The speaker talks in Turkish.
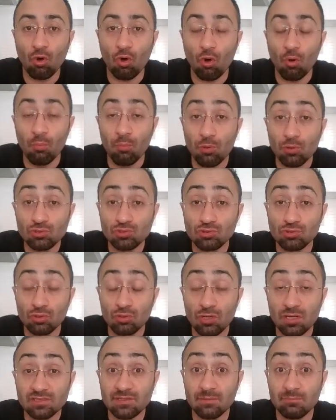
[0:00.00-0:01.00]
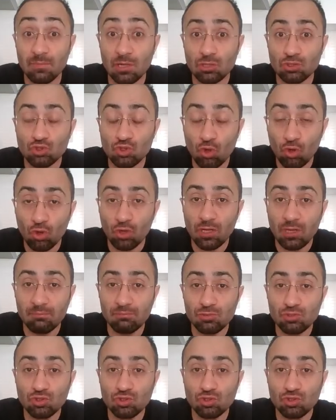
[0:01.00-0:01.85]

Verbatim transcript: O pozisyonu kazanmak çok önemli